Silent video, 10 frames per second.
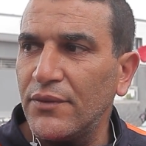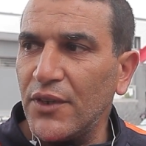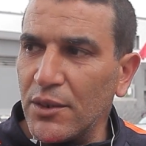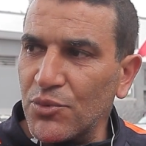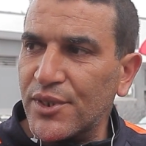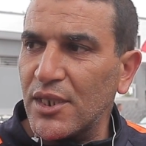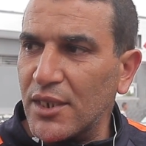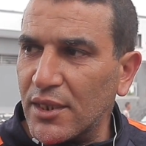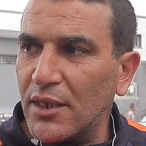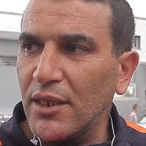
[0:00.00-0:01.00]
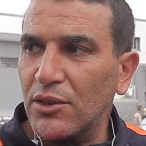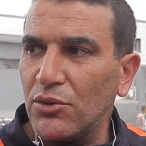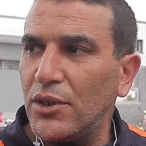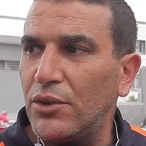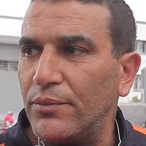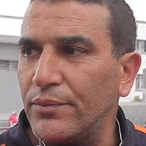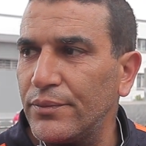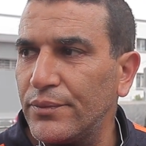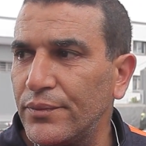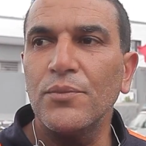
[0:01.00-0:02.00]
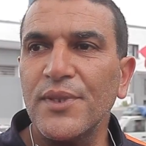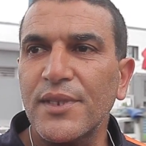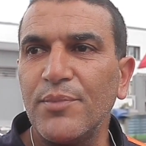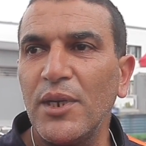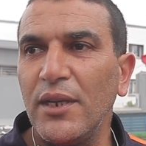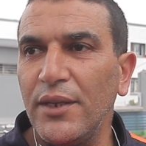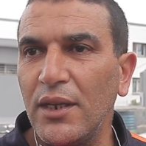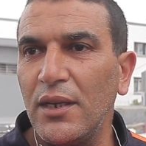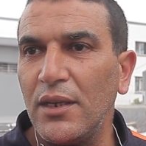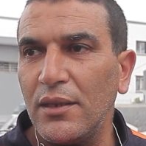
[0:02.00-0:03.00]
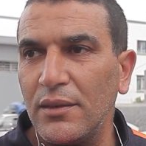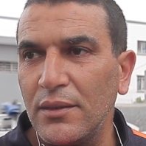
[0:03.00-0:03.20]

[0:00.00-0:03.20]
في اي مستجد كنحطوا لهم بالنسبه لحنا ال...